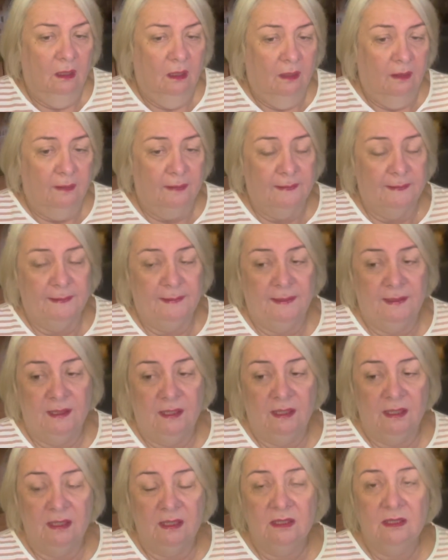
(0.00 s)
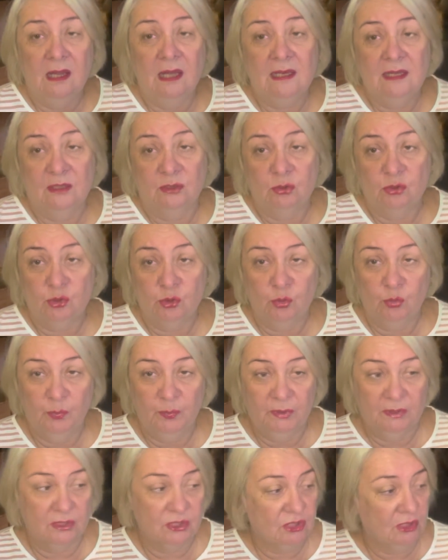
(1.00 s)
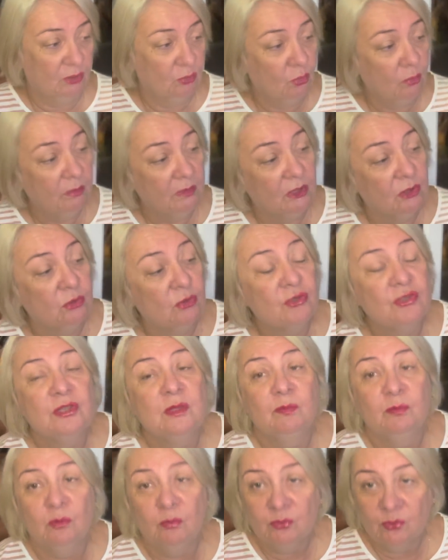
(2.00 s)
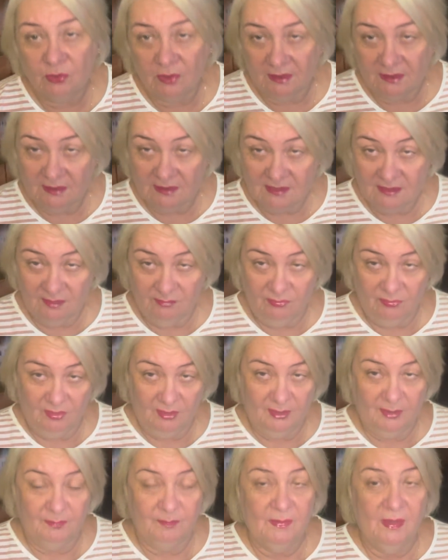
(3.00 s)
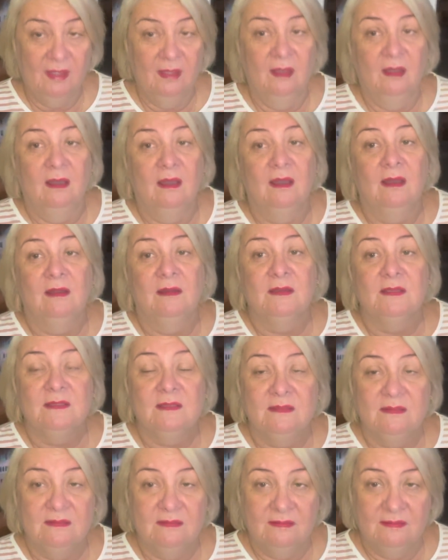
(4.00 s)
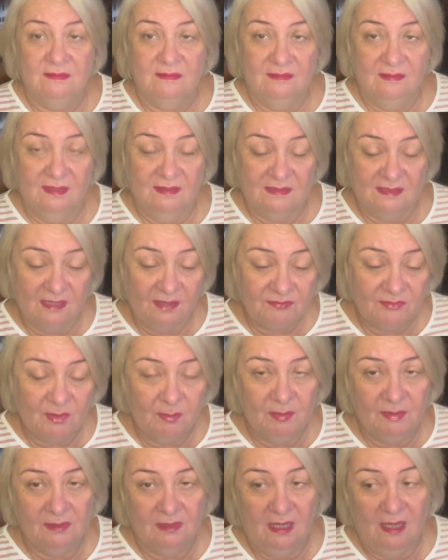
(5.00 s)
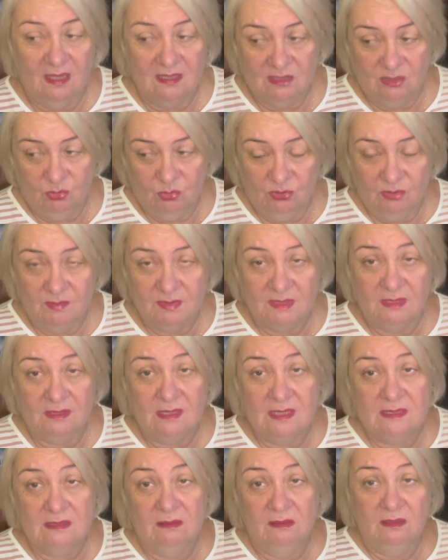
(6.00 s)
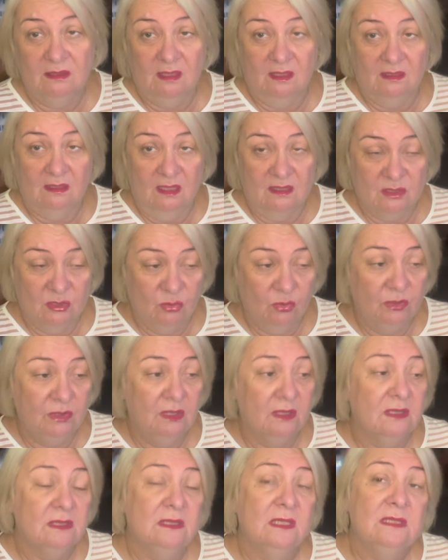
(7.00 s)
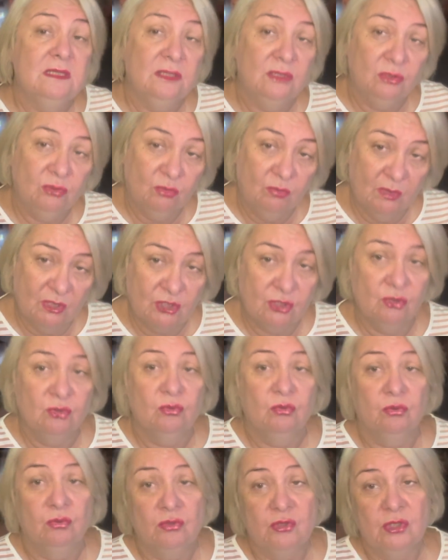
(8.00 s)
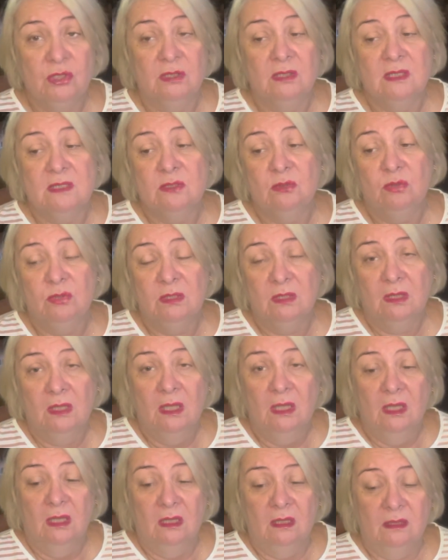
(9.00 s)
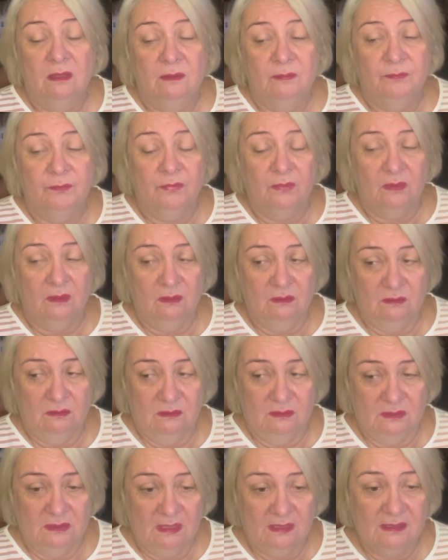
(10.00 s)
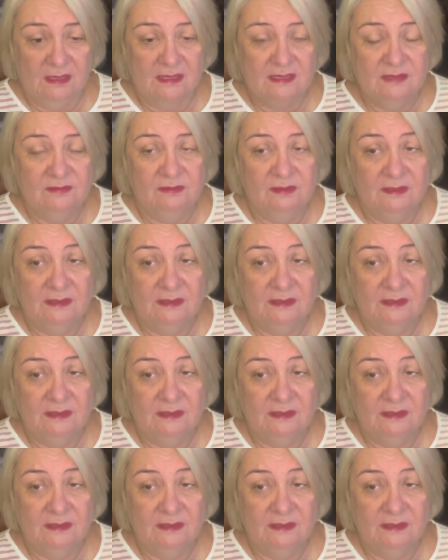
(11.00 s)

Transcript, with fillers: Игарь я тоже купила Жаном и тоже не помню, какие циферки. А, доставка была Озоном, заказывала я на Озоне. Кстати, и ту машинку тоже на Озоне э, заказывала.